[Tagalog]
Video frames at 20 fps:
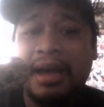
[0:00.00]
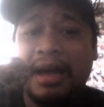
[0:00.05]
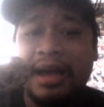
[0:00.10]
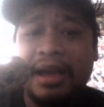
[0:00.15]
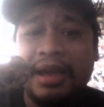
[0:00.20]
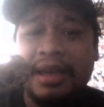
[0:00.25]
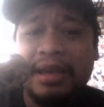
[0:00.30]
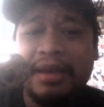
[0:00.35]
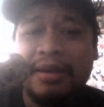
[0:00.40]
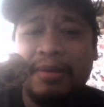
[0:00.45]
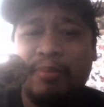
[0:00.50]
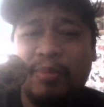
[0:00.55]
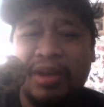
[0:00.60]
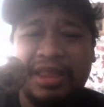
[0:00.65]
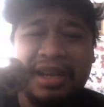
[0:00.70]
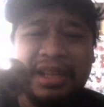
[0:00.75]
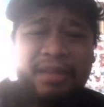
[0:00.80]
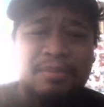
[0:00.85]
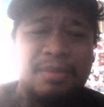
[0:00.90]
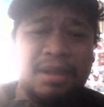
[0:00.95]
ay
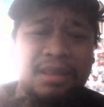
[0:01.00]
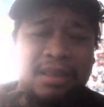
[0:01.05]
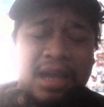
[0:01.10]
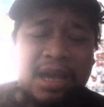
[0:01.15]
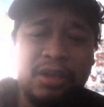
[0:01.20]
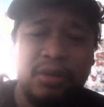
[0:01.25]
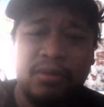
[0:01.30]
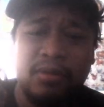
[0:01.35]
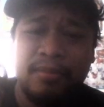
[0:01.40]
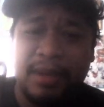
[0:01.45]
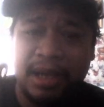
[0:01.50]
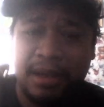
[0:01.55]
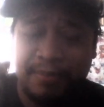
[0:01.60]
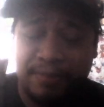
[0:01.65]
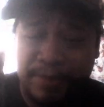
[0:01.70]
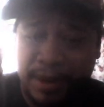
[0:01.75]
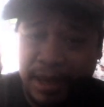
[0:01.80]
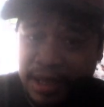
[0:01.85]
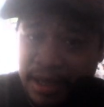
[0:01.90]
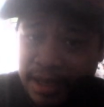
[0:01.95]
pwede rin naman tayong by,
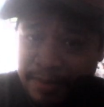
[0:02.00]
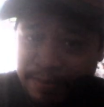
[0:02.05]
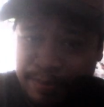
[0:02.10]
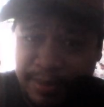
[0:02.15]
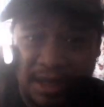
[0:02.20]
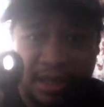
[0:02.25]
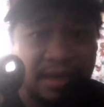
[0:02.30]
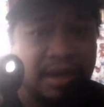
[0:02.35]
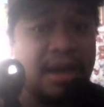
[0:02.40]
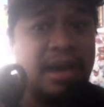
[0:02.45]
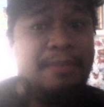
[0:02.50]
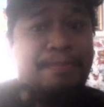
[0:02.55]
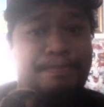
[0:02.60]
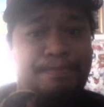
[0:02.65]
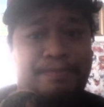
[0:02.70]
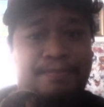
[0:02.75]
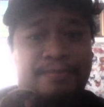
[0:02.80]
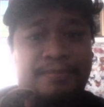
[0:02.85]
by pick up.